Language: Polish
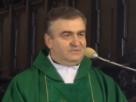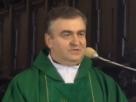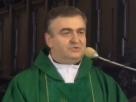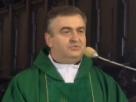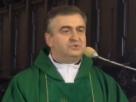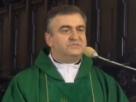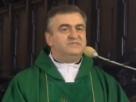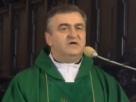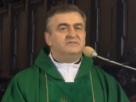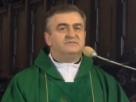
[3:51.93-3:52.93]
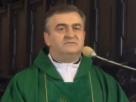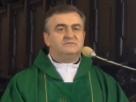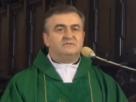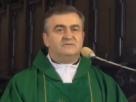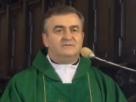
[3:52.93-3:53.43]
Któż z nas,
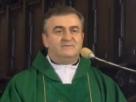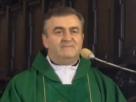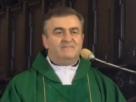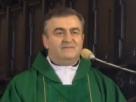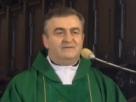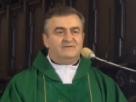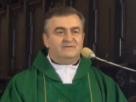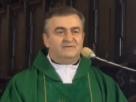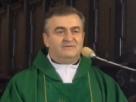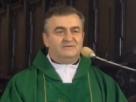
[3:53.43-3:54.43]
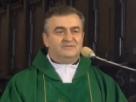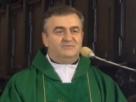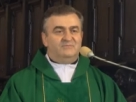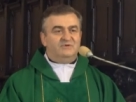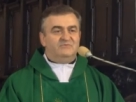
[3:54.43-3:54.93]

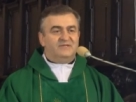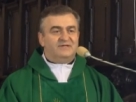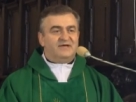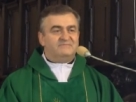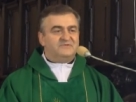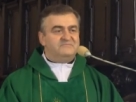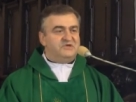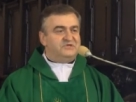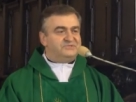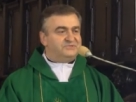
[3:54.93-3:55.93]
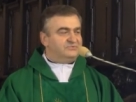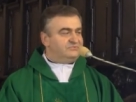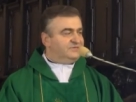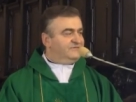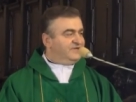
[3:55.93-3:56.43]
gdyby był na tamtym miejscu
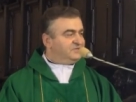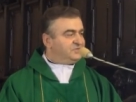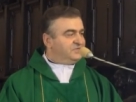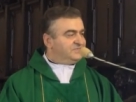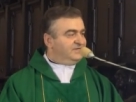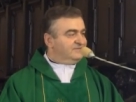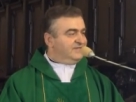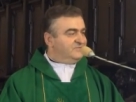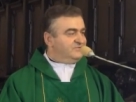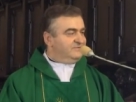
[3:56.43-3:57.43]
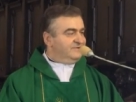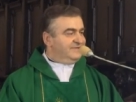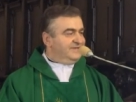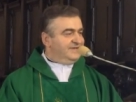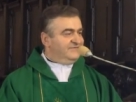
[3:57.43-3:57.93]
te dwa tysiące lat temu,
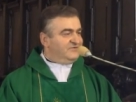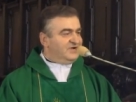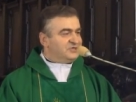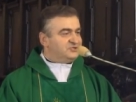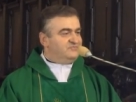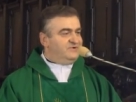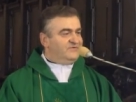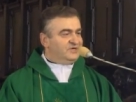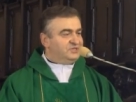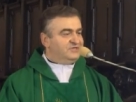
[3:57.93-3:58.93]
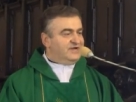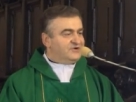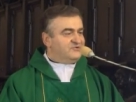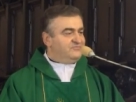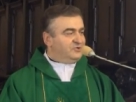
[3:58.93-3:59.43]
wyraziłby właśnie
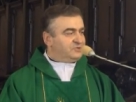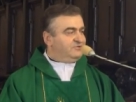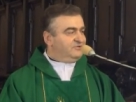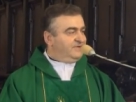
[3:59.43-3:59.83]
taką prośbę do